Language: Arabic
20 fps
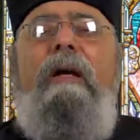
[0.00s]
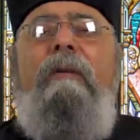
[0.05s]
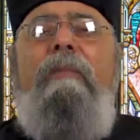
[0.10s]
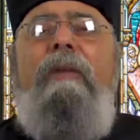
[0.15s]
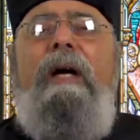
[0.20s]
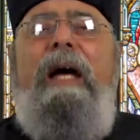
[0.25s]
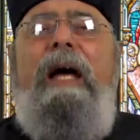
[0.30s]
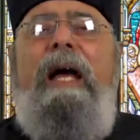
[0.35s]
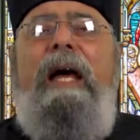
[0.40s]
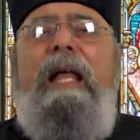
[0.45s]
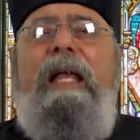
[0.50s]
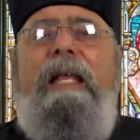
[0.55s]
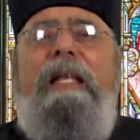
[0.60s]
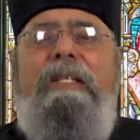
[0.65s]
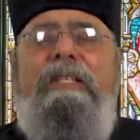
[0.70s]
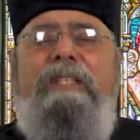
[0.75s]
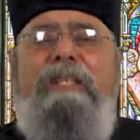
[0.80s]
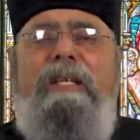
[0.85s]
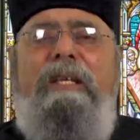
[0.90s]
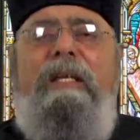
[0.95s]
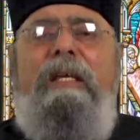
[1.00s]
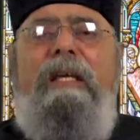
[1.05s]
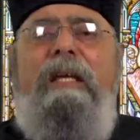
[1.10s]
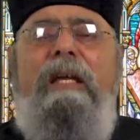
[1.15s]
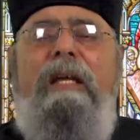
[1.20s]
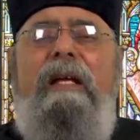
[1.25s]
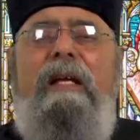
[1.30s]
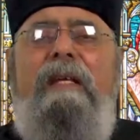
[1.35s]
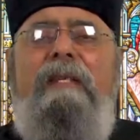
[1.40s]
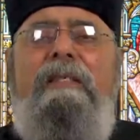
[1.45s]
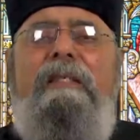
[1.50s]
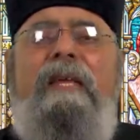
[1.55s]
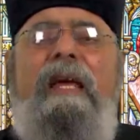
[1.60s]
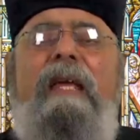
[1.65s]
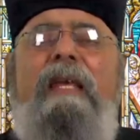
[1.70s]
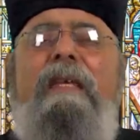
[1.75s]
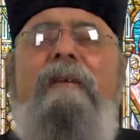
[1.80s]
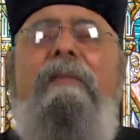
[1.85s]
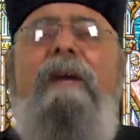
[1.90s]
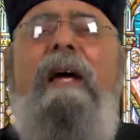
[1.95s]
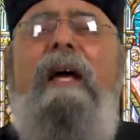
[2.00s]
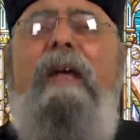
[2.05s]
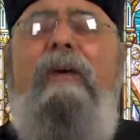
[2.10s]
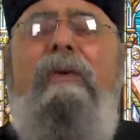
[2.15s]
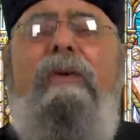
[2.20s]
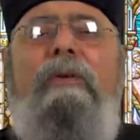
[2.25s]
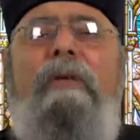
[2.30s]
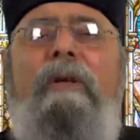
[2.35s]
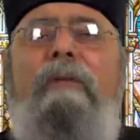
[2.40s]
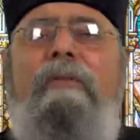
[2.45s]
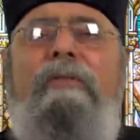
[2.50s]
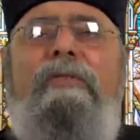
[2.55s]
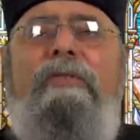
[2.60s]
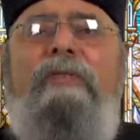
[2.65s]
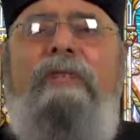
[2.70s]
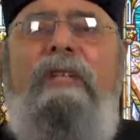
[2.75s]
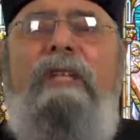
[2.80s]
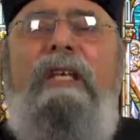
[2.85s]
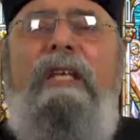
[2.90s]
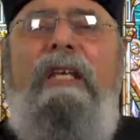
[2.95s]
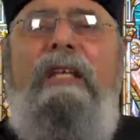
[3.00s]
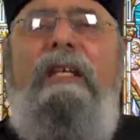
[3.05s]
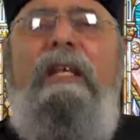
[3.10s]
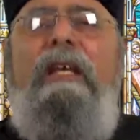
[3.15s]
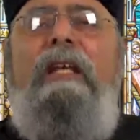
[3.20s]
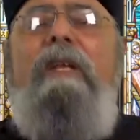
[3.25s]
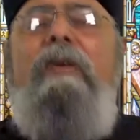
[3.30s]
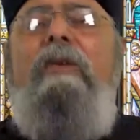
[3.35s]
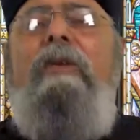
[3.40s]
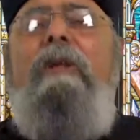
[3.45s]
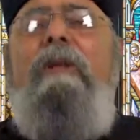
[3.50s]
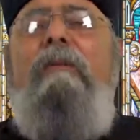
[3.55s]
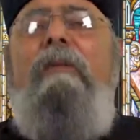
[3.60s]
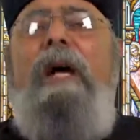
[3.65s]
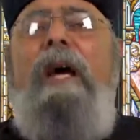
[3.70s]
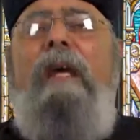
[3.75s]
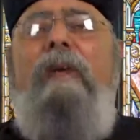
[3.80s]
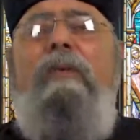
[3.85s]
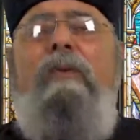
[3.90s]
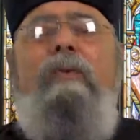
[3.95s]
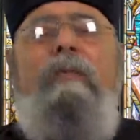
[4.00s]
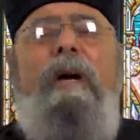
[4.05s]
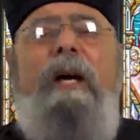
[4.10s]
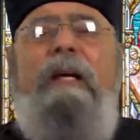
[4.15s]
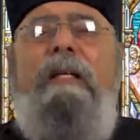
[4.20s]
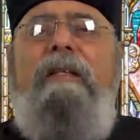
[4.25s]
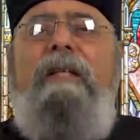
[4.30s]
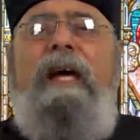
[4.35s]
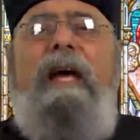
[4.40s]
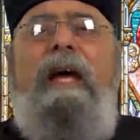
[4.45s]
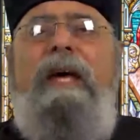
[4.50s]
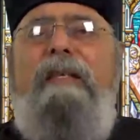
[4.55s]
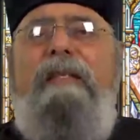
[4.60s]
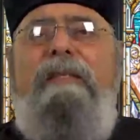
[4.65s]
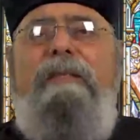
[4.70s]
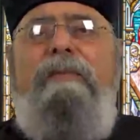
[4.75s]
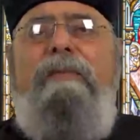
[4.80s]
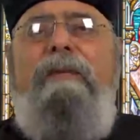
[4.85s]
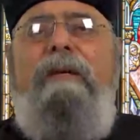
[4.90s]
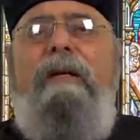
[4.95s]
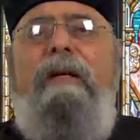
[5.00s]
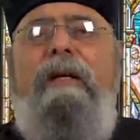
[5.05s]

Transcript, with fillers: ما قالش زي ما قال قدام المصريين أنه يا إما هيقوم هيتحاسب